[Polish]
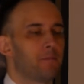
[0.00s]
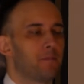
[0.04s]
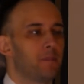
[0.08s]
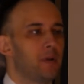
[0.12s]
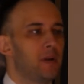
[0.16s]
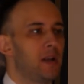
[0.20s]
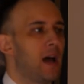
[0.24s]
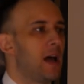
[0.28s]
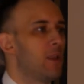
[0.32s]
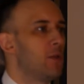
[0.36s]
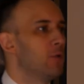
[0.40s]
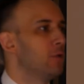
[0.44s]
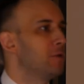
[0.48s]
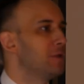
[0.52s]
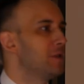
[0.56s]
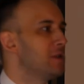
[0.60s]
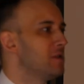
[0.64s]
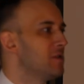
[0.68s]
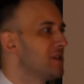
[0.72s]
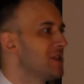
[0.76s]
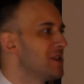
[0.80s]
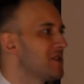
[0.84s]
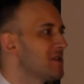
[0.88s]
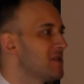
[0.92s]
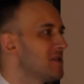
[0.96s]
planów
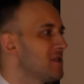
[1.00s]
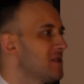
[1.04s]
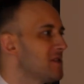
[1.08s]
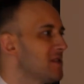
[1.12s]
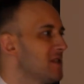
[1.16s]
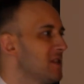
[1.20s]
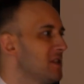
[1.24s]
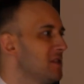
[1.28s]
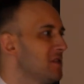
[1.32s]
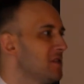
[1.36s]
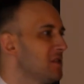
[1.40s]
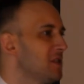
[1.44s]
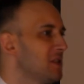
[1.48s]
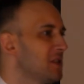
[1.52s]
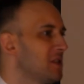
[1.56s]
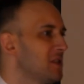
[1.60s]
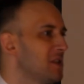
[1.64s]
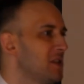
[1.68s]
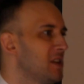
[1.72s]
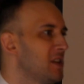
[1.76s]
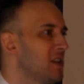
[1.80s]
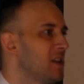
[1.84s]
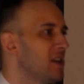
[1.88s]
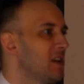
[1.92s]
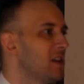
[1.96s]
inwestycyjnych,
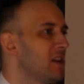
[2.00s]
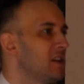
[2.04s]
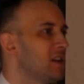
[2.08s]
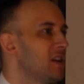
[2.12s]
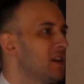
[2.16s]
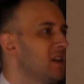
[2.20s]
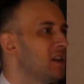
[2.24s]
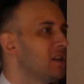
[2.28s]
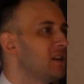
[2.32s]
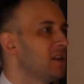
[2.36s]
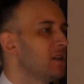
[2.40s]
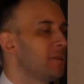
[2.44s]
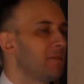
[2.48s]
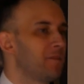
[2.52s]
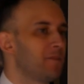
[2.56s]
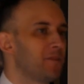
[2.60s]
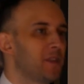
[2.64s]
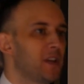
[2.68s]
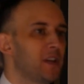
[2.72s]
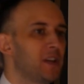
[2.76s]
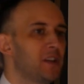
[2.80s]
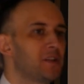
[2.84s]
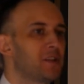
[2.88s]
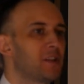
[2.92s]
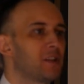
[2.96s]
nie, nie,
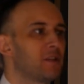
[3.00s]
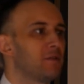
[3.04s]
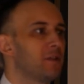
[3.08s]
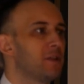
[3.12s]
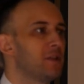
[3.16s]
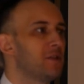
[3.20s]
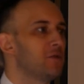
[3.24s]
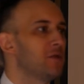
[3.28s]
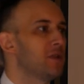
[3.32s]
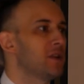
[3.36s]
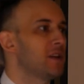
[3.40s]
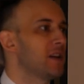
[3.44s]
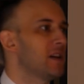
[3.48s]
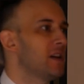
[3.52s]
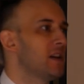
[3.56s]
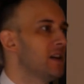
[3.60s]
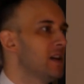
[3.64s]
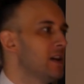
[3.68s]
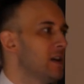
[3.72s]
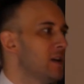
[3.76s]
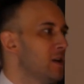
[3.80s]
nie interweniuje